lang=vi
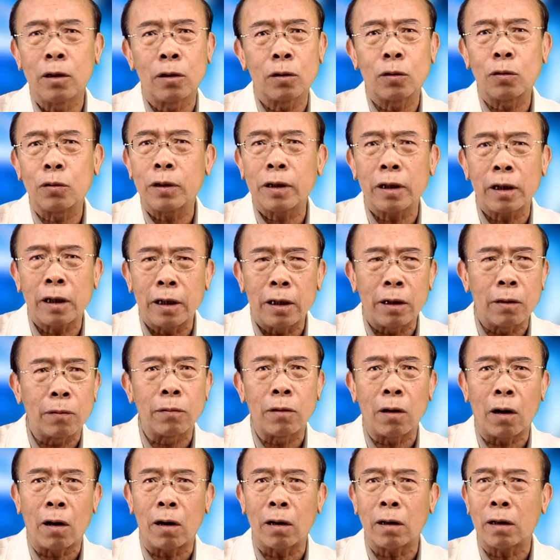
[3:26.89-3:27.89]
Tôi nghĩ cái điều
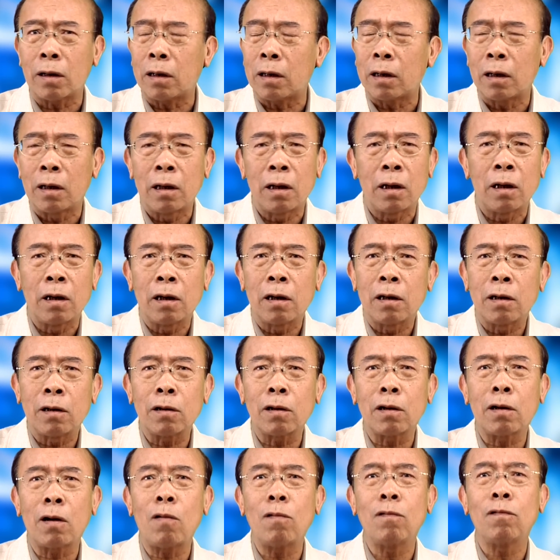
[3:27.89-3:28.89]
đó đó nó
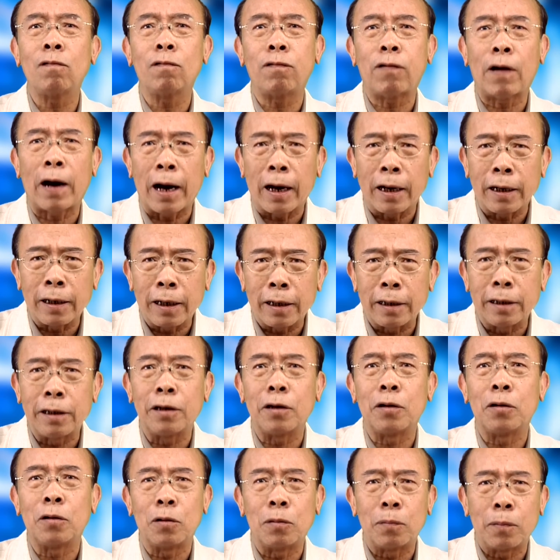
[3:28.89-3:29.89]
không phải là
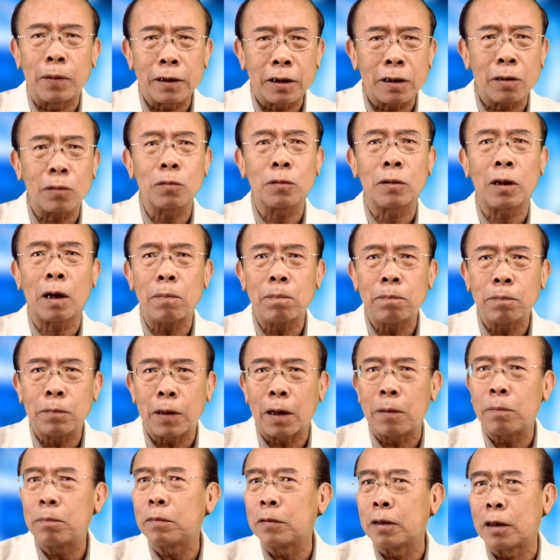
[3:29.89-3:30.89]
điều mà trong thâm
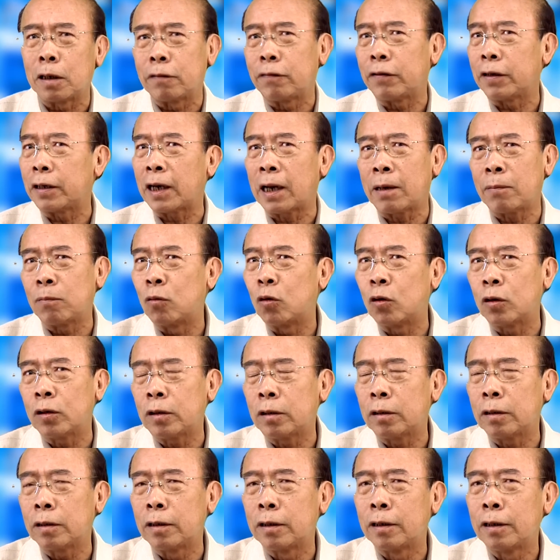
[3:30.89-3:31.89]
tâm người Việt Nam muốn.
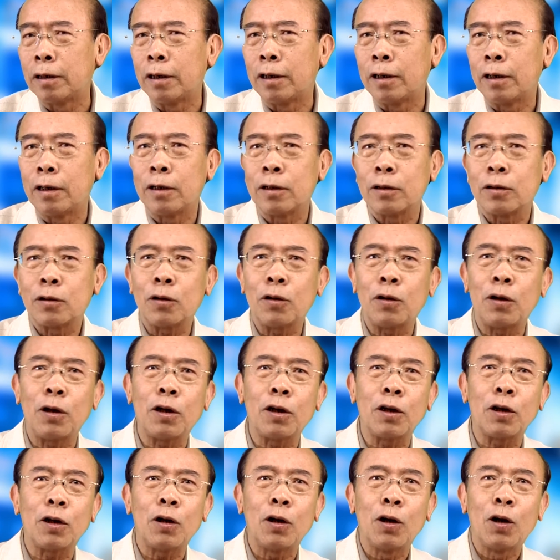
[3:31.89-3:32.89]
Cho
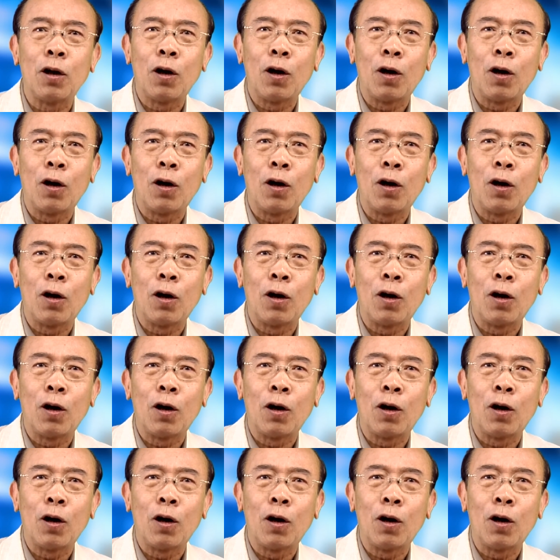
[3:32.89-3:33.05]
nên